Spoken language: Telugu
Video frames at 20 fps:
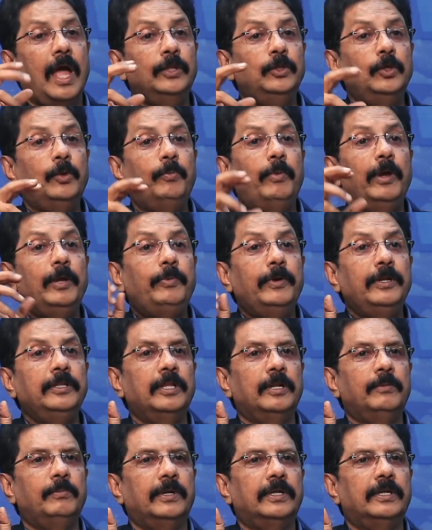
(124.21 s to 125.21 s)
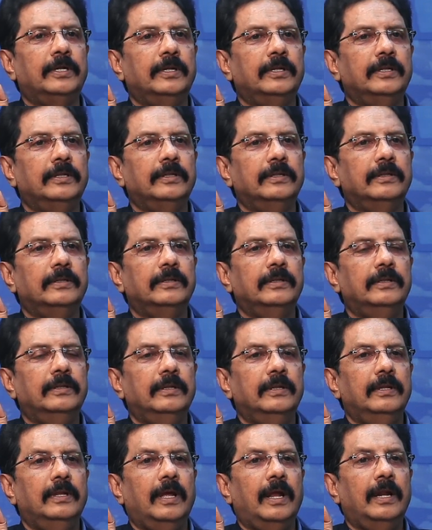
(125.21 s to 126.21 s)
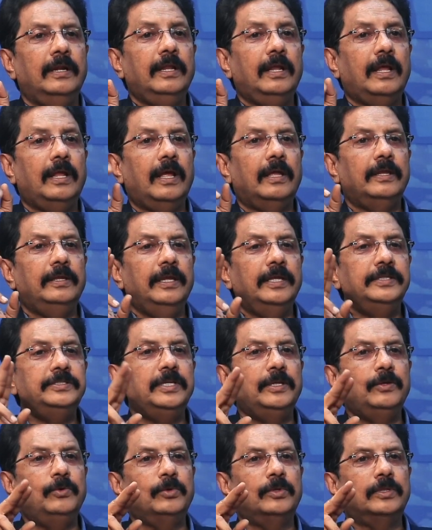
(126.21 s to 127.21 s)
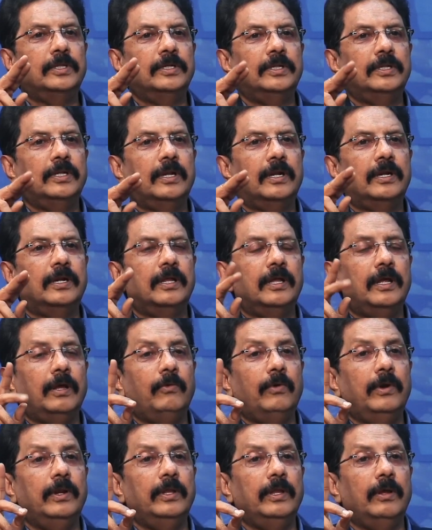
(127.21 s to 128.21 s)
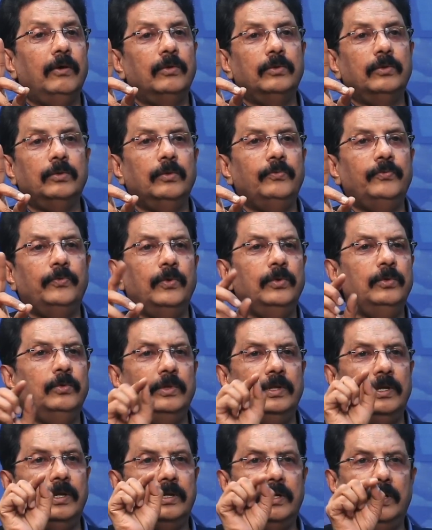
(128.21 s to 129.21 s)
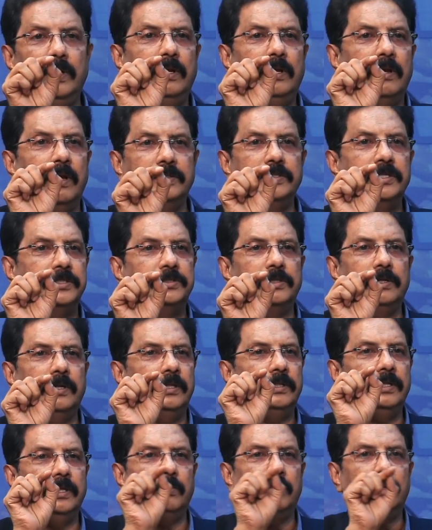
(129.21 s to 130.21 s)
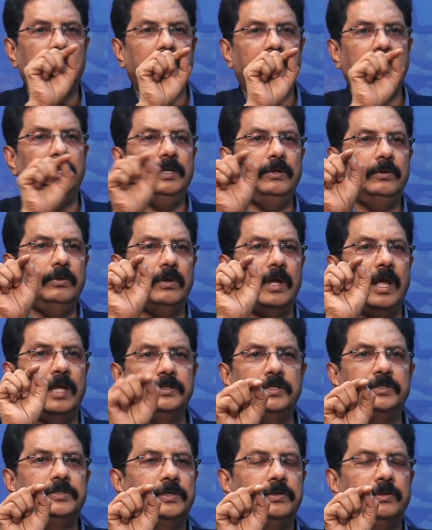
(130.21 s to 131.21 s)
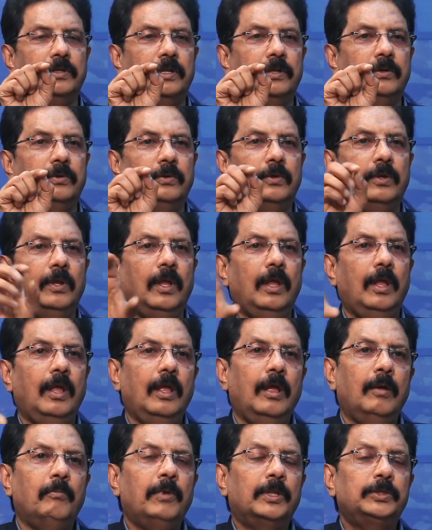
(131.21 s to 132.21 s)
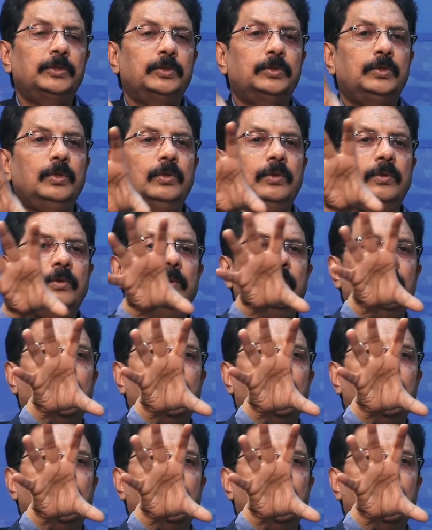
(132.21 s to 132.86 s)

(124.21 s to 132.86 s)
అందుకు భయపడింది అనమాట అండి అంటే ఏం జరుగుతుంది అంటారు అక్కడ వాడు ఎవరిదో ఫోను క్లిక్ ఆన్ చేసినాడు అదే ఒక లింక్ ఆన్ చేసినట్టున్నారు మొత్తం